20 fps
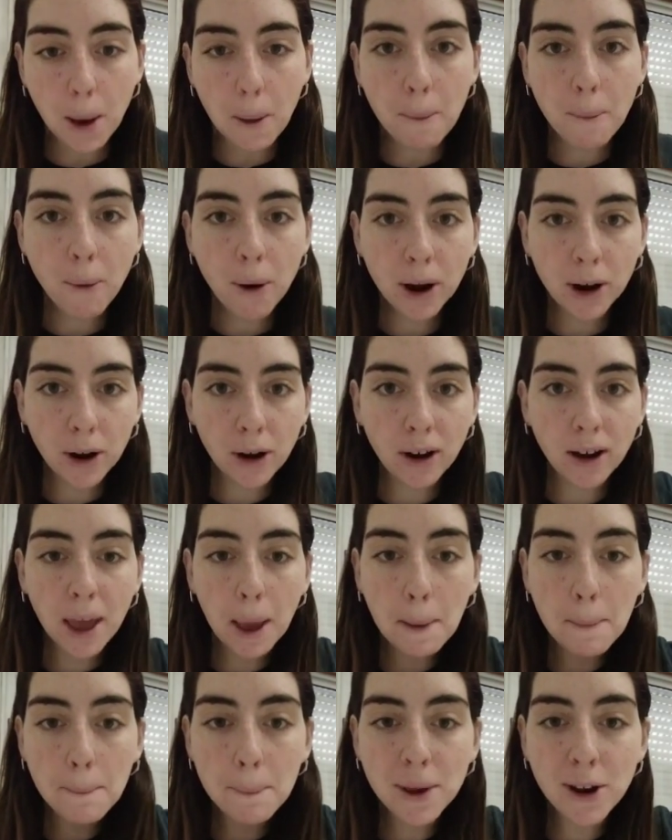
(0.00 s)
Bueno,
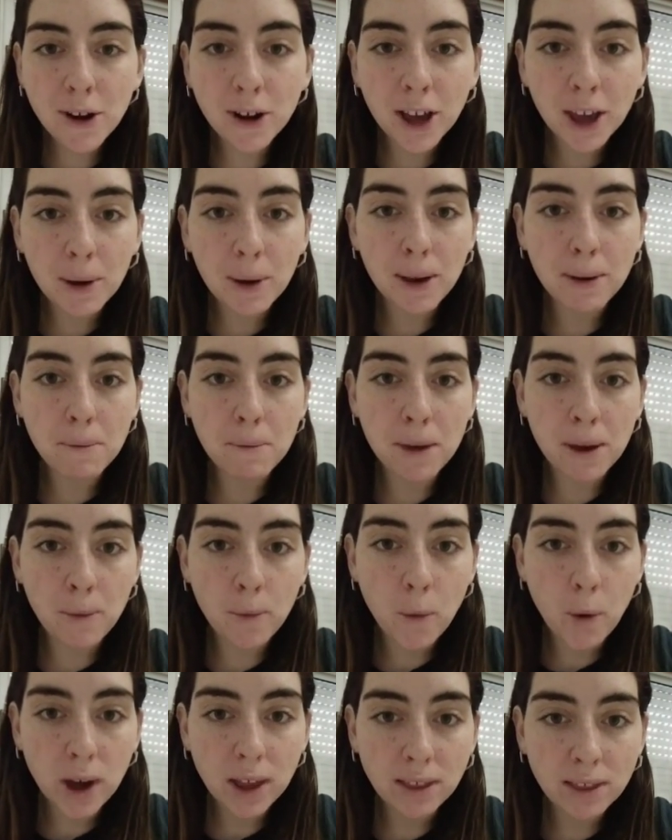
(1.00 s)
espero que me
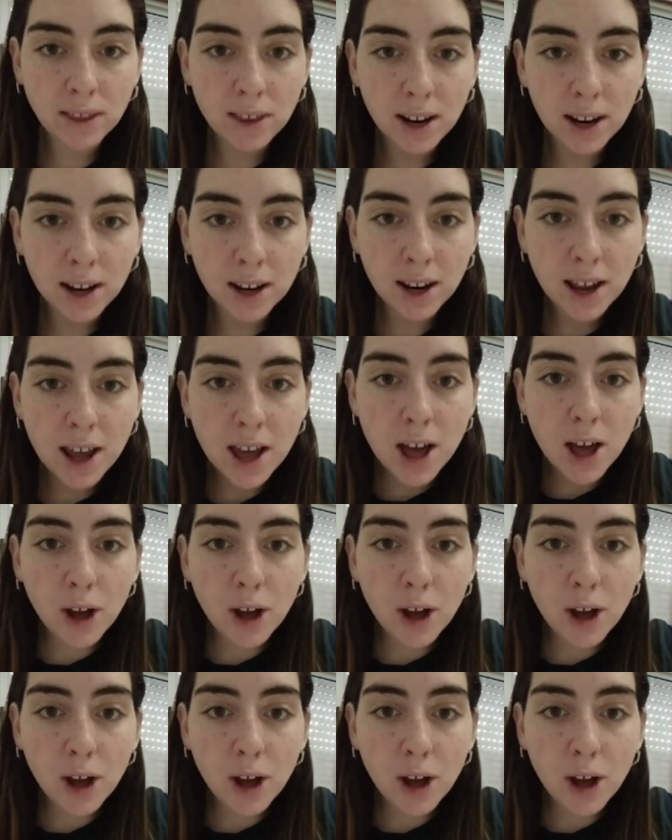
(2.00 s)
muestren